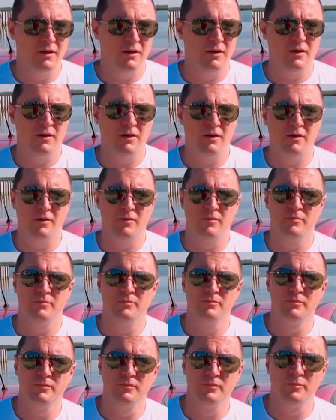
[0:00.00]
А,
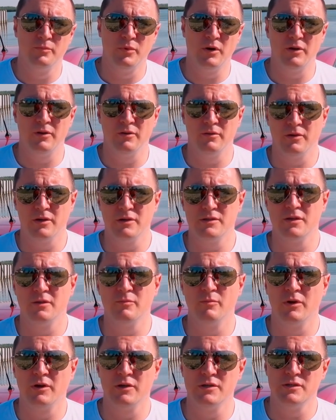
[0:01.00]
парень,
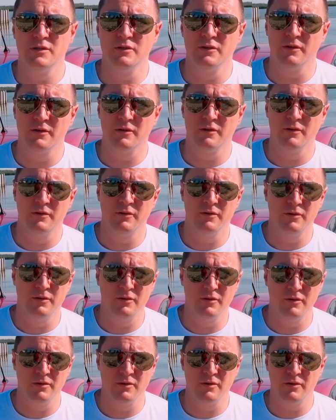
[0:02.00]
хозяин магазина
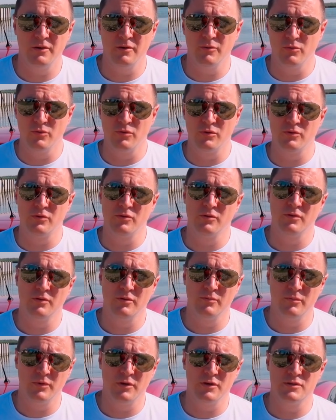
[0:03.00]
э, Рекорд,
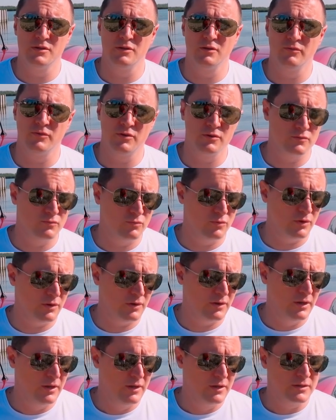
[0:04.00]
магазин
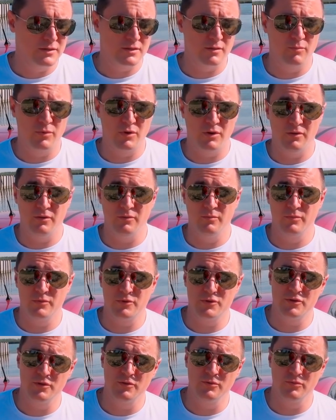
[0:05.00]
автозвука, собрал
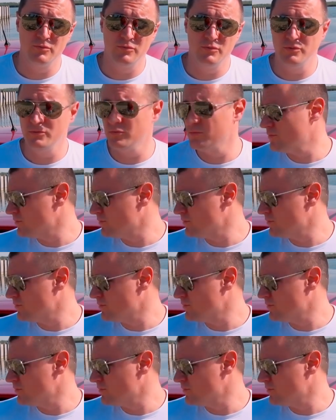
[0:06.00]
машину и